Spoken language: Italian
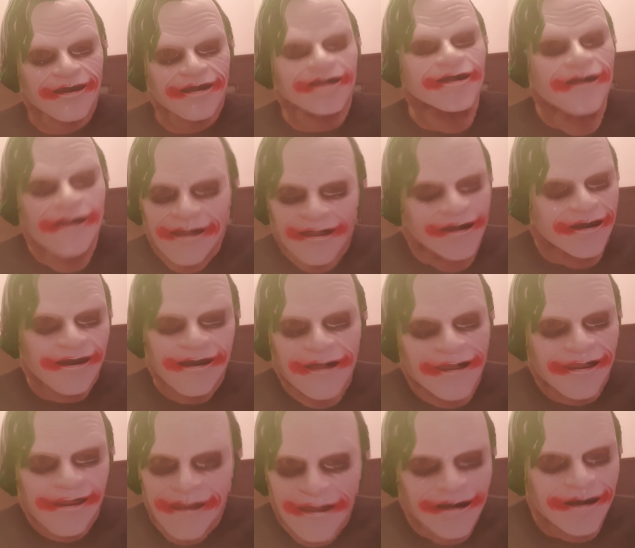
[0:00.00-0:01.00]
Non
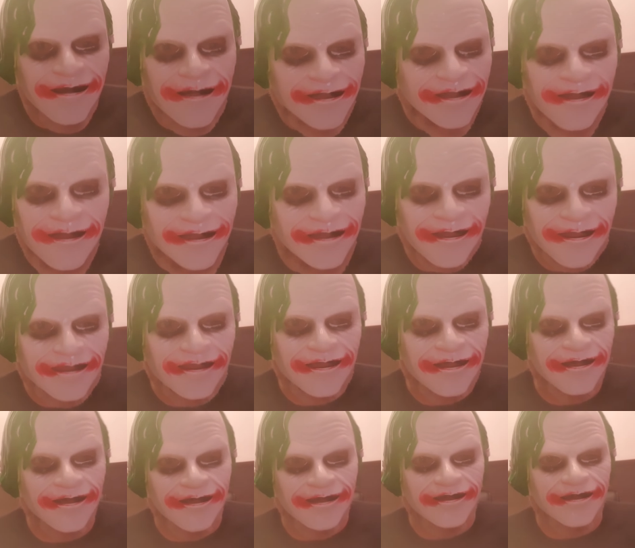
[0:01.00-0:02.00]
capisci un
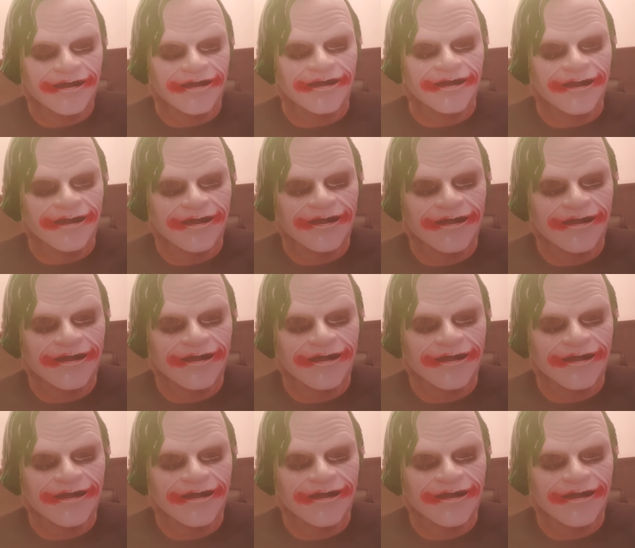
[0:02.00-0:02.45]
cazzo!